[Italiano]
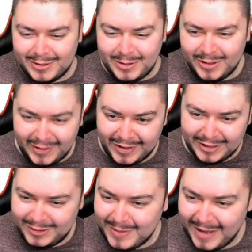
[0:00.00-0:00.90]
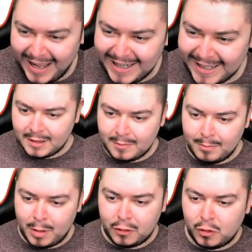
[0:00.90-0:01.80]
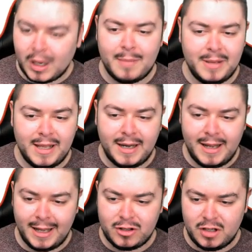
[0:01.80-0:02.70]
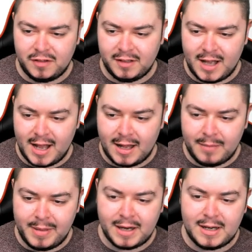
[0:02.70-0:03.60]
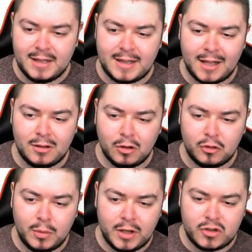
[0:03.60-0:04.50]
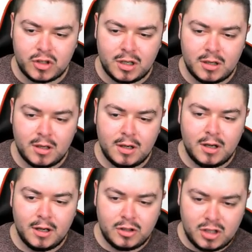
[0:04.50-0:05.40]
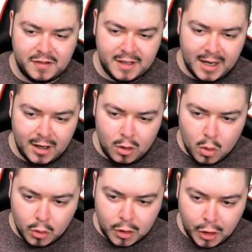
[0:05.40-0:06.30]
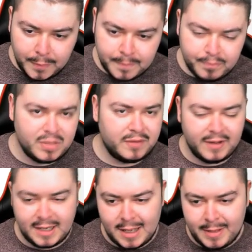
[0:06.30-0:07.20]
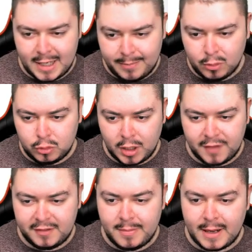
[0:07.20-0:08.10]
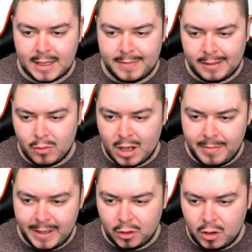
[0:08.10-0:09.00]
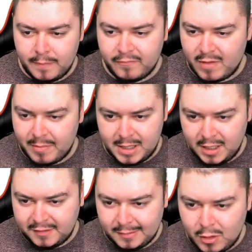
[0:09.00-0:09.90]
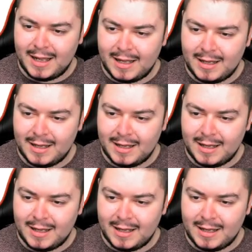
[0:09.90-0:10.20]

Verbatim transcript: Tutto è fatto male. Posso capire che ci sia per Nintendo Switch, ci sia l'1 per far capire appunto che si parla del primo capitolo, va benissimo.